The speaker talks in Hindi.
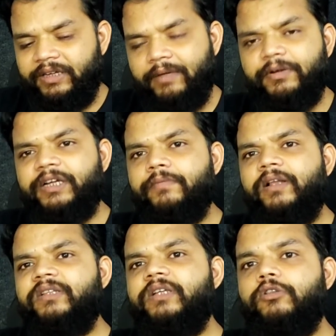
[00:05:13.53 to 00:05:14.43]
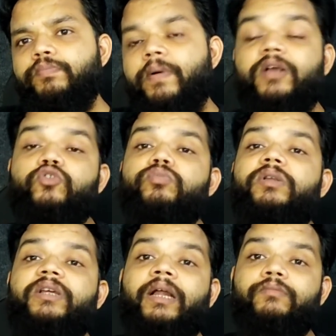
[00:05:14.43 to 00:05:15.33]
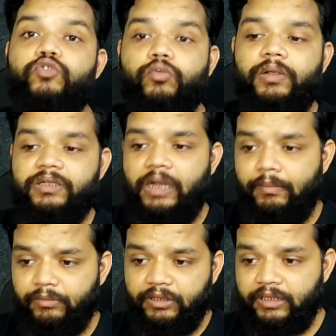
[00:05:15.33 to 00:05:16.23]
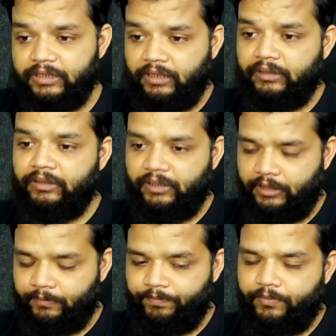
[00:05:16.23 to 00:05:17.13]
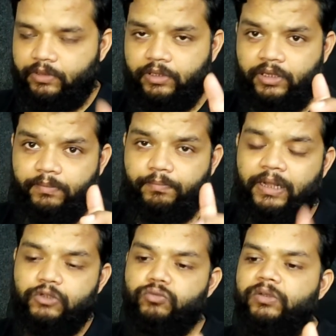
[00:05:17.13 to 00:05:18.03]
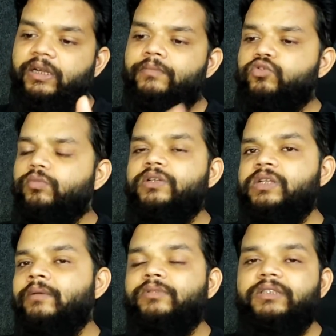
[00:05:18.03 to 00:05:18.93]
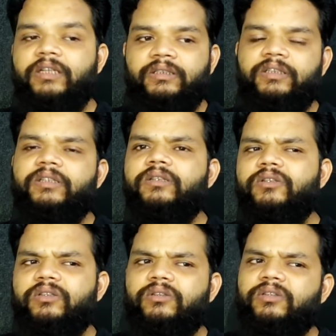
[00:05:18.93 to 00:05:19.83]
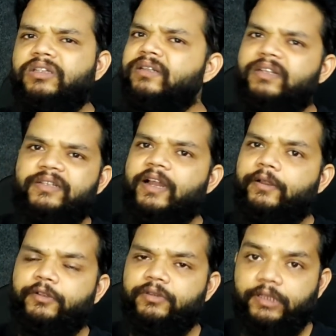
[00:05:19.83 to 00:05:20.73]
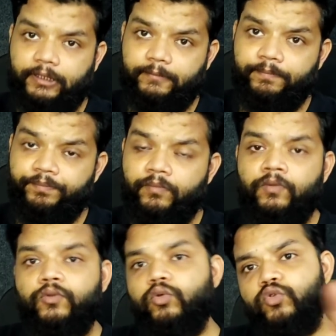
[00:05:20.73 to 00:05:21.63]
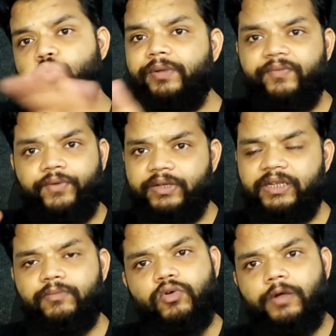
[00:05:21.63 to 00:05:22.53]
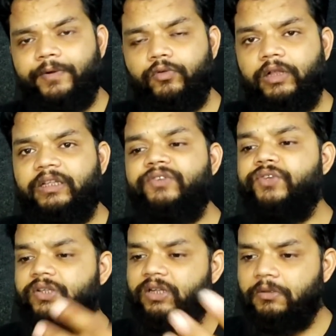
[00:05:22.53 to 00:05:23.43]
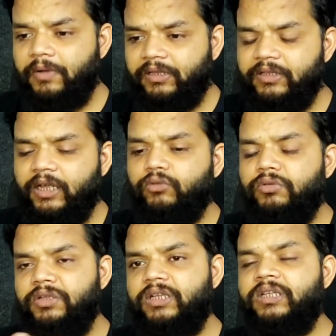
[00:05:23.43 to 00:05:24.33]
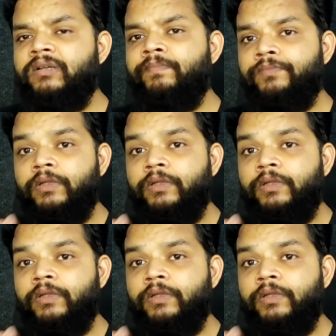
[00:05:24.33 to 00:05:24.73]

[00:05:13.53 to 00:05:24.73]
टैबलेट की बात की जाए तो 500 मिलीग्राम सुबह शाम दी जा सकती है ठीक है 500 मिलीग्राम सुबह शाम दी सकती है तीन से चार दिन तक तो जो भी इन्फेक्शन है वो कवर हो जाता है इंजेक्शन की बात की जाए तो इंजेक्शन